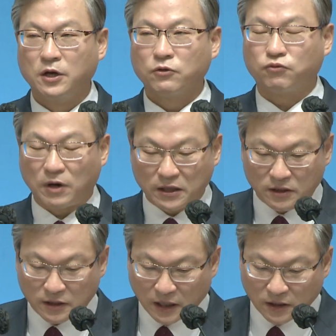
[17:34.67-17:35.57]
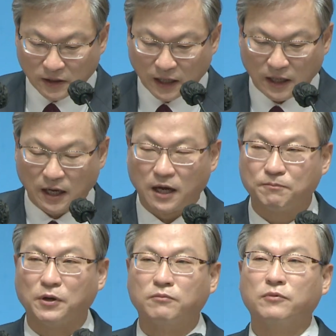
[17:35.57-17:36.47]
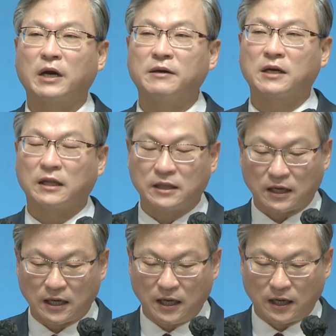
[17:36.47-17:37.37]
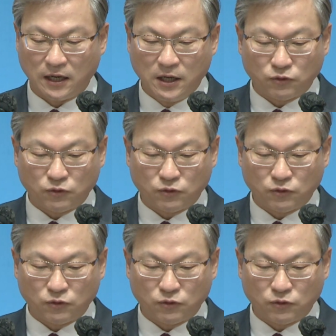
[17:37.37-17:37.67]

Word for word: 두 아들을 데려다가 병문안을 갔다가